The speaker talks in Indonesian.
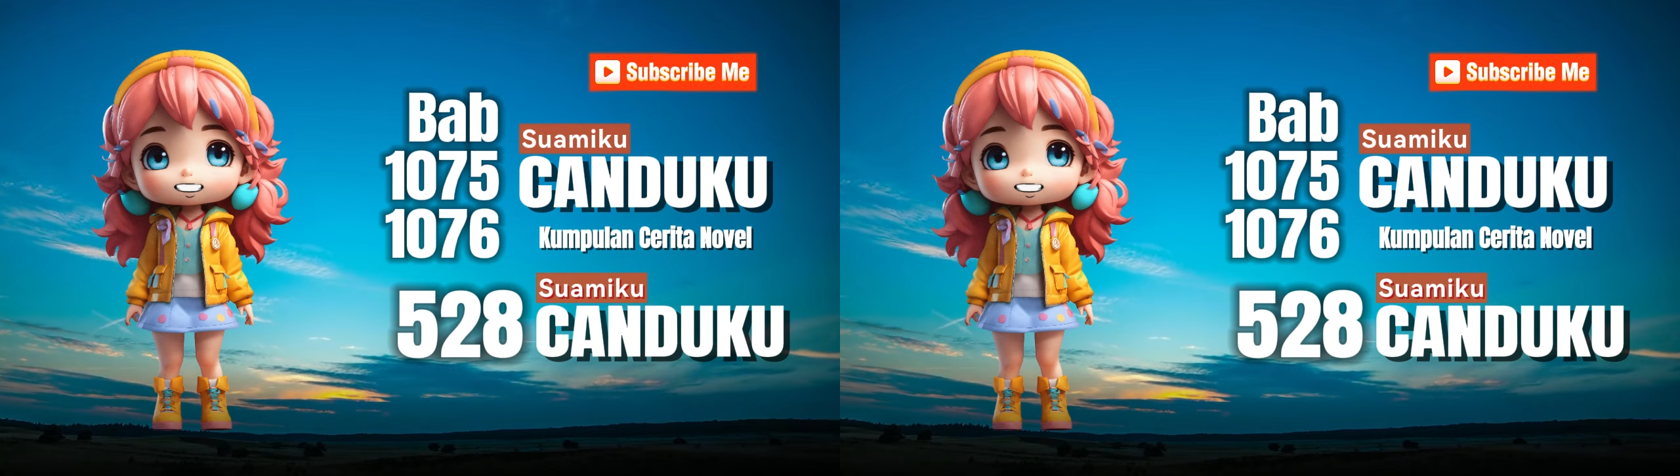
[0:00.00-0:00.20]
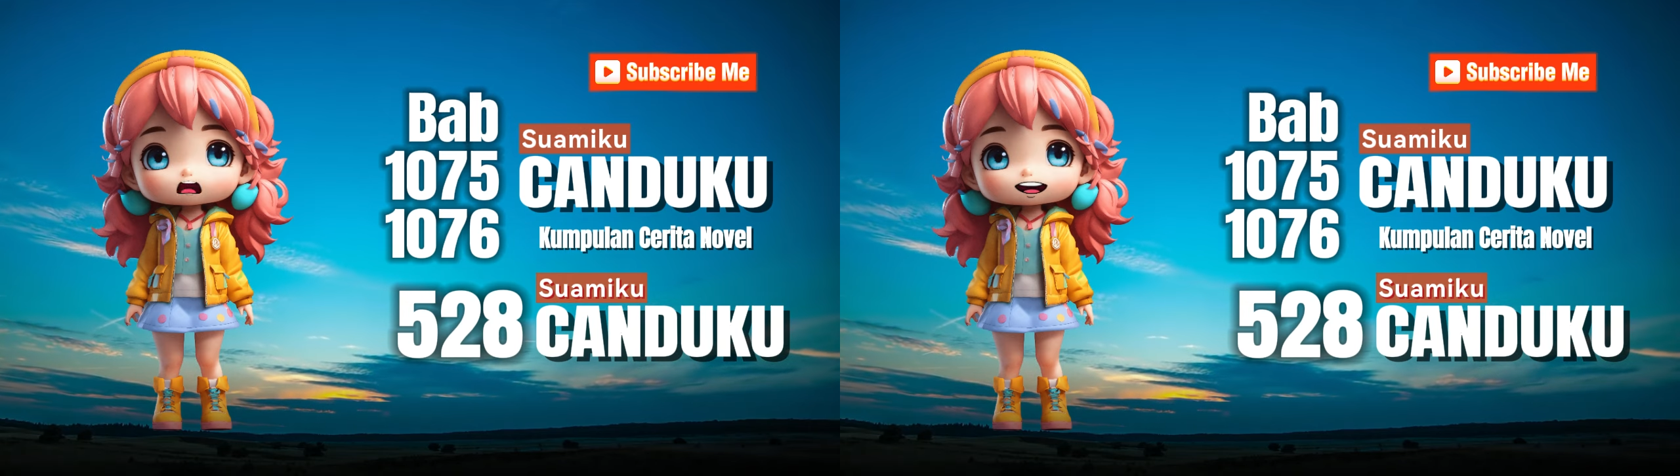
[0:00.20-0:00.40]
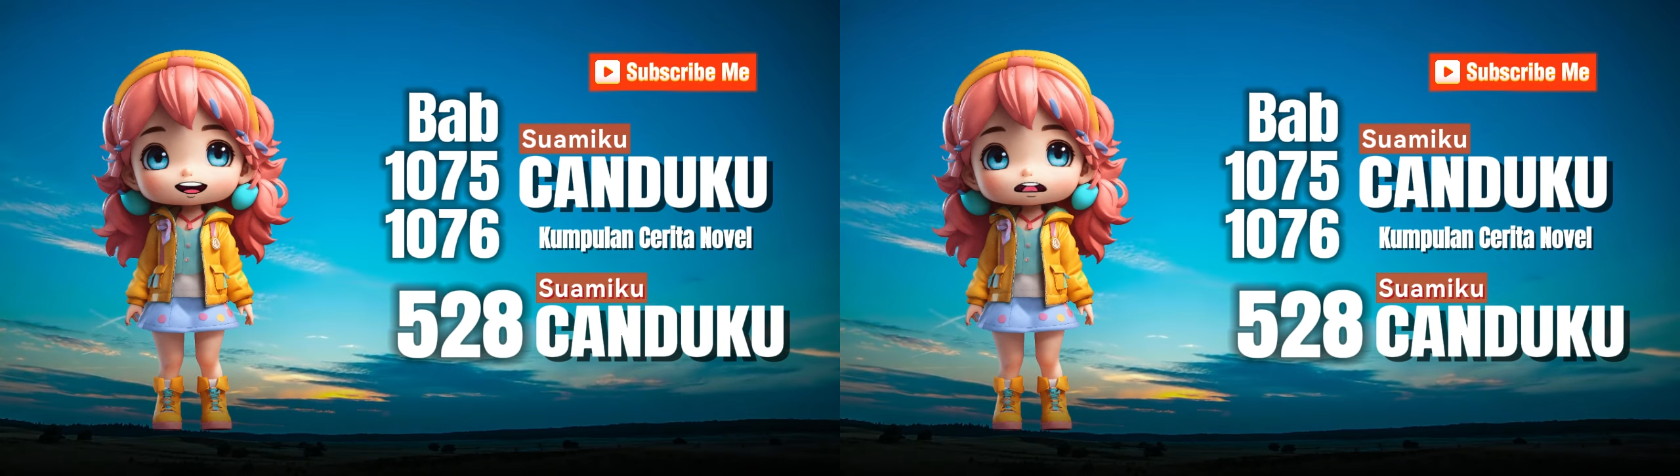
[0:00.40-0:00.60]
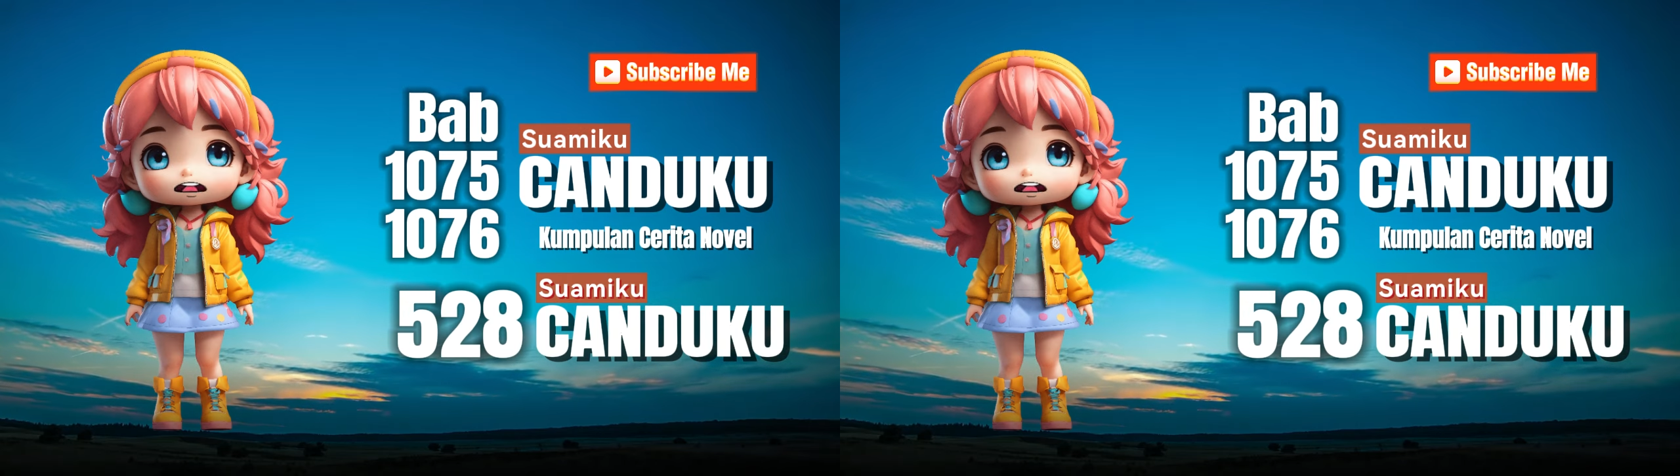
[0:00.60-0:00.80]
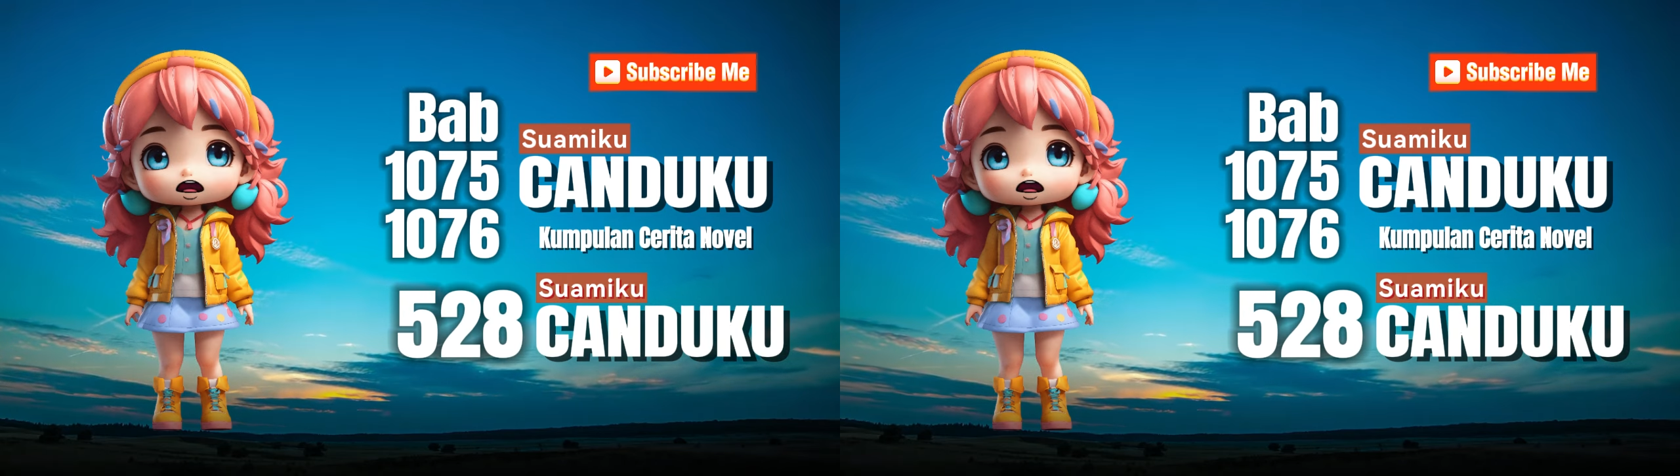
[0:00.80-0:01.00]
menatap
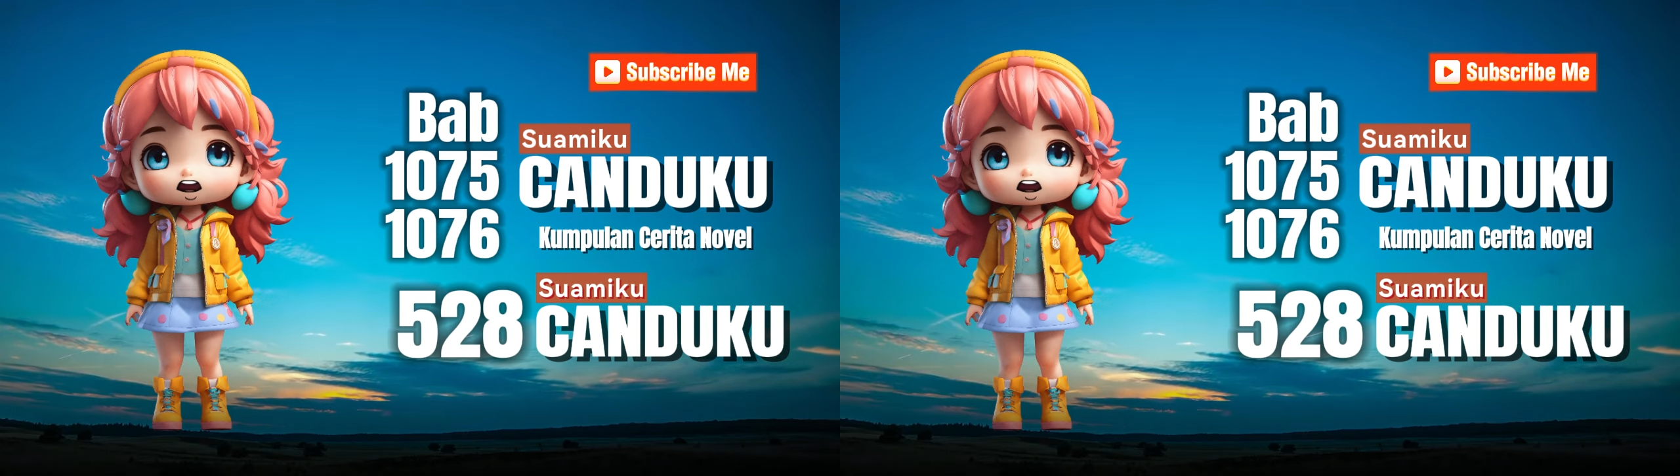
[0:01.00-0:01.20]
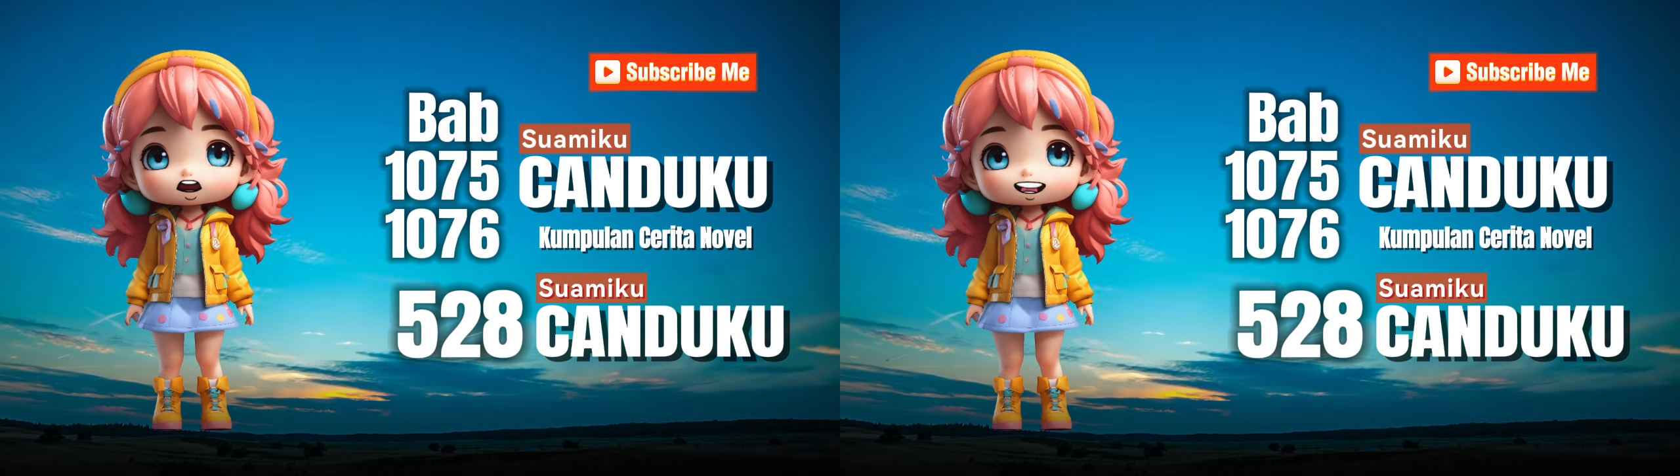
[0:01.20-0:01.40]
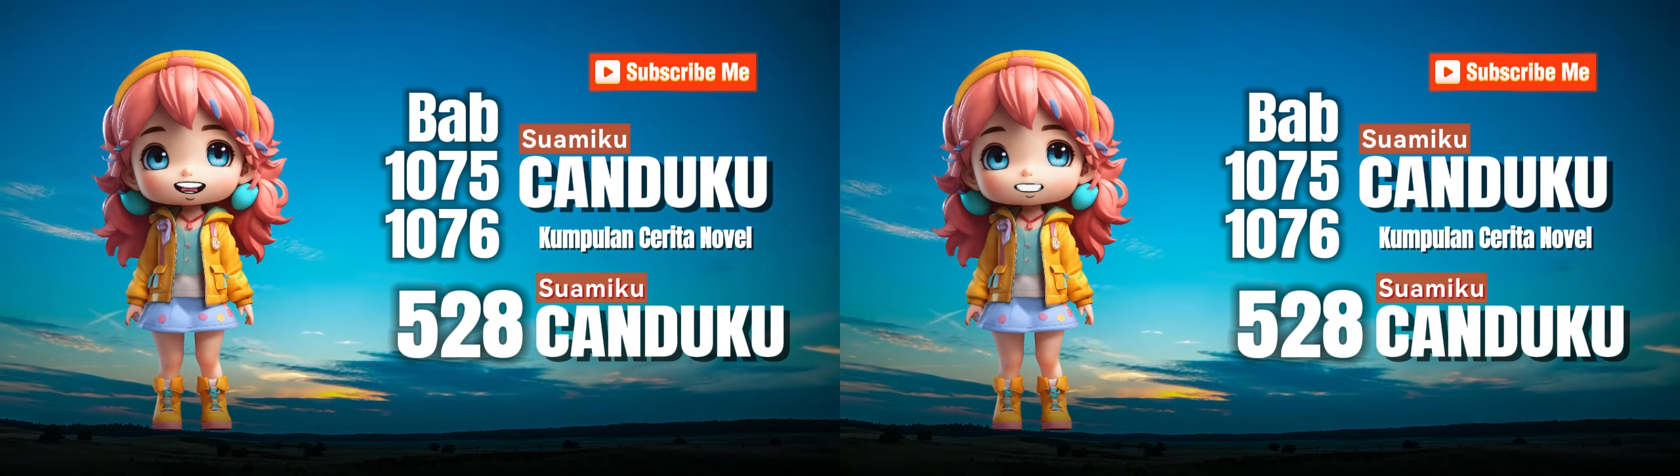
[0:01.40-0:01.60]
kosong pada Kina